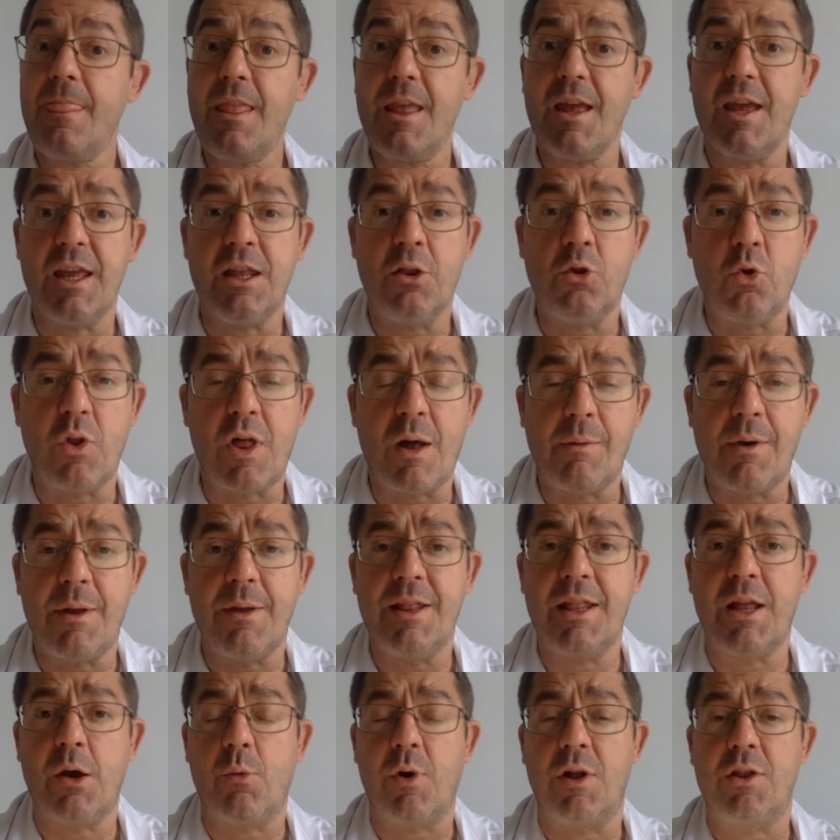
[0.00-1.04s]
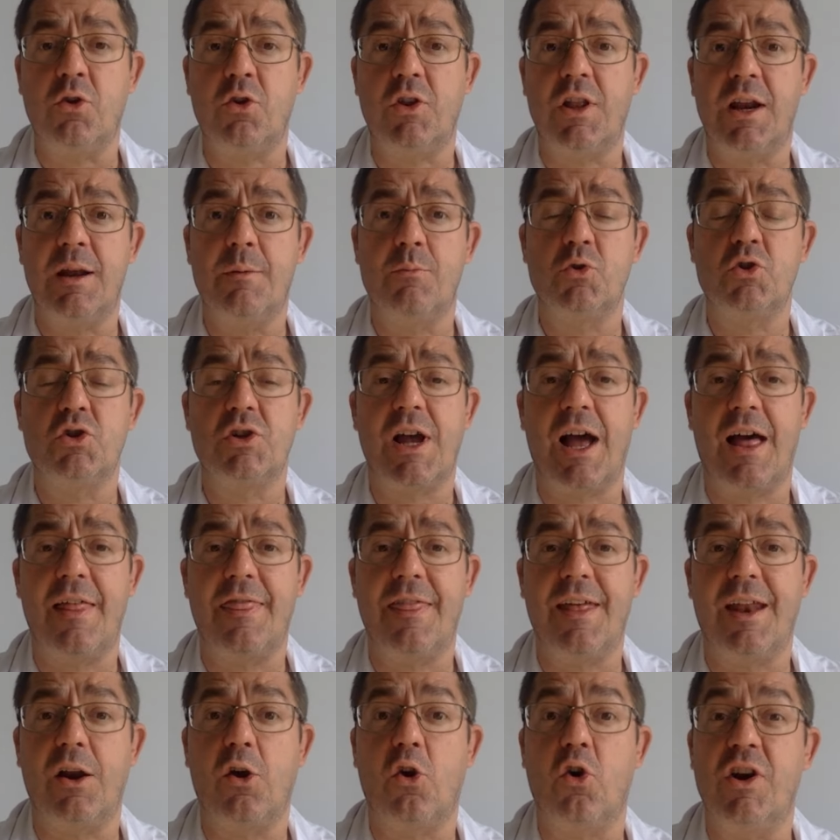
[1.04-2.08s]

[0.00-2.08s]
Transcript: Indudablemente, cuando tenemos cáncer